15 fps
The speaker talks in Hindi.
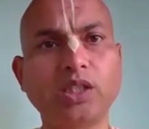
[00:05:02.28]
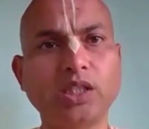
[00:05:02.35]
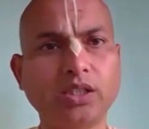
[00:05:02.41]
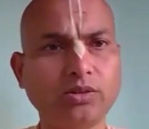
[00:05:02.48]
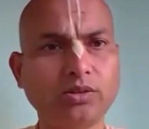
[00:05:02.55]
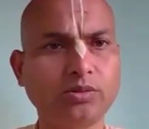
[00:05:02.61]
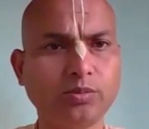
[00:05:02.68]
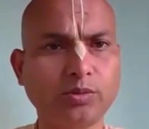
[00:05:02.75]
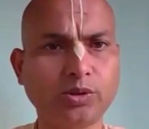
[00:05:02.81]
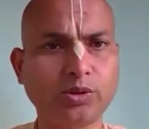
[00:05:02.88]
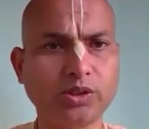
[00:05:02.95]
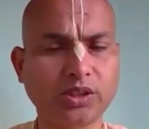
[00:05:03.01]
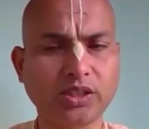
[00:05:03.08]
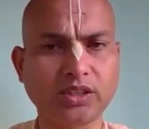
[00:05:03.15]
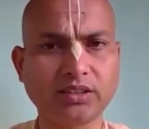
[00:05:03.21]
गया हो
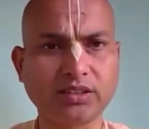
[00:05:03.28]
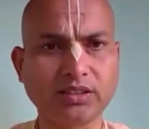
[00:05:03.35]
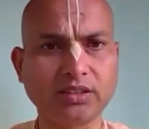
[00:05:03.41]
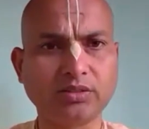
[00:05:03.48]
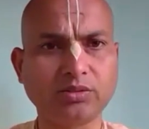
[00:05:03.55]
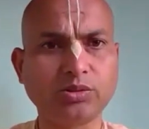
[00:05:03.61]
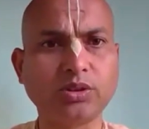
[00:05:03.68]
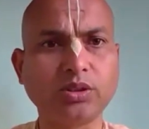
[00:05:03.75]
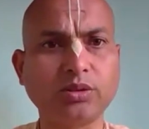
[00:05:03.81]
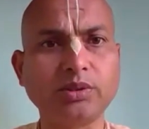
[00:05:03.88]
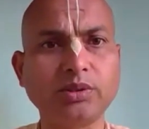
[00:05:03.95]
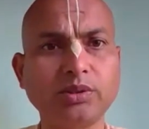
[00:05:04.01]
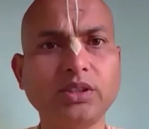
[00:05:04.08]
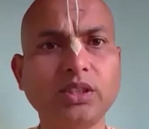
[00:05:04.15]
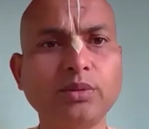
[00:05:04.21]
पूरी तरह से उस
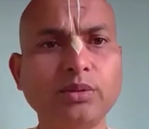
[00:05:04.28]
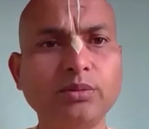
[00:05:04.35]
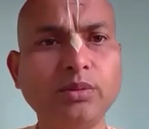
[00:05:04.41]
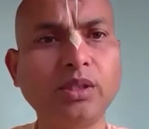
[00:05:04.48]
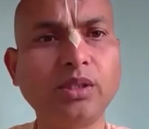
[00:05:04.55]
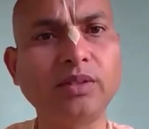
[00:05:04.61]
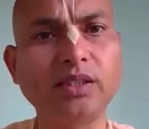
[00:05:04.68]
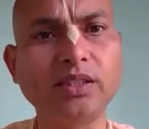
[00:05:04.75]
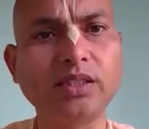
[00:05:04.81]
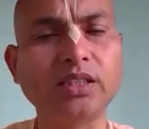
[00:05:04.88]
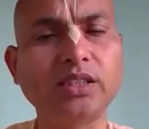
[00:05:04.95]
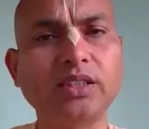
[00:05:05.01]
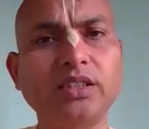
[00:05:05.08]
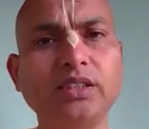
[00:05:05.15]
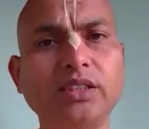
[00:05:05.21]
अवस्था में हम भगवान
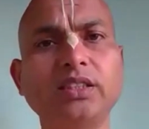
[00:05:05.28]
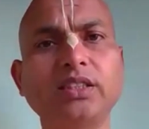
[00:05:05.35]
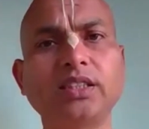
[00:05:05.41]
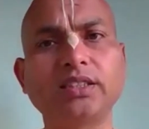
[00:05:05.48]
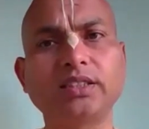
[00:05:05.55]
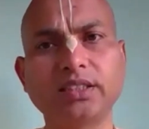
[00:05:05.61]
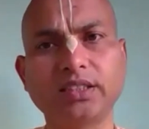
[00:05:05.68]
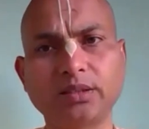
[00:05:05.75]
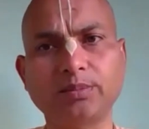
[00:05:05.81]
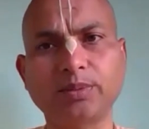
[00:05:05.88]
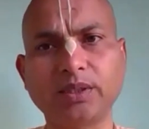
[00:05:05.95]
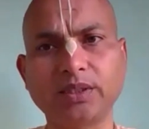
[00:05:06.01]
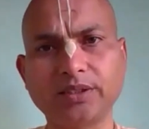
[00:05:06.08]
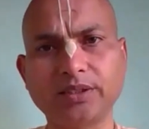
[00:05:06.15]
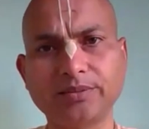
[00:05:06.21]
का कीर्तन कैसे कर
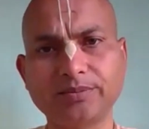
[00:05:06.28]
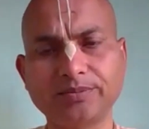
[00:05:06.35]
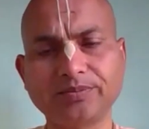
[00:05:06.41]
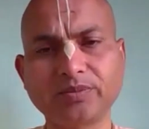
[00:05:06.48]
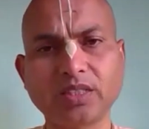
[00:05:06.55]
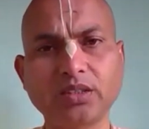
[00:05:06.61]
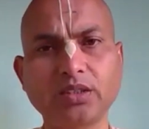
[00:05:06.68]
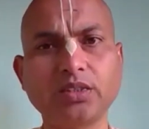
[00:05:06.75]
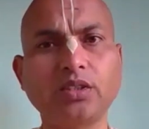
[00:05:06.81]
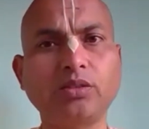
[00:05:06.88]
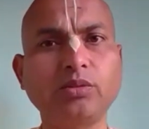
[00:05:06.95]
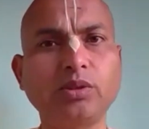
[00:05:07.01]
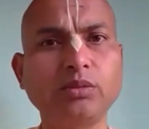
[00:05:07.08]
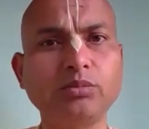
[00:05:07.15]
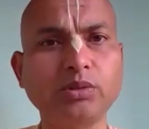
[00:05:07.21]
पाएंगे
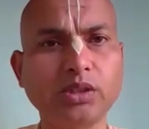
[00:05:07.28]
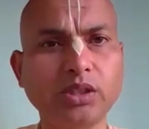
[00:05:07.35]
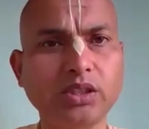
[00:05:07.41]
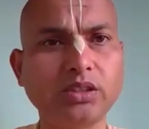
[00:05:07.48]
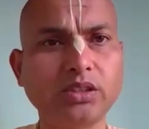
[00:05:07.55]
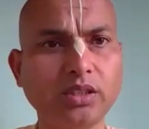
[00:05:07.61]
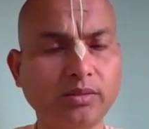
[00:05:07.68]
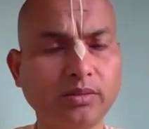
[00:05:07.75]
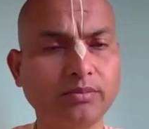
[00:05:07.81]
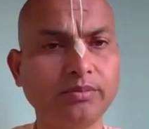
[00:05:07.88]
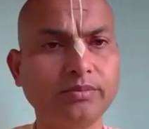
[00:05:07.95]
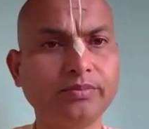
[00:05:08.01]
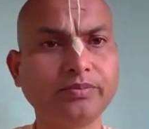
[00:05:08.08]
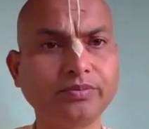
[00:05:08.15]
श्रवणम कीर्तनम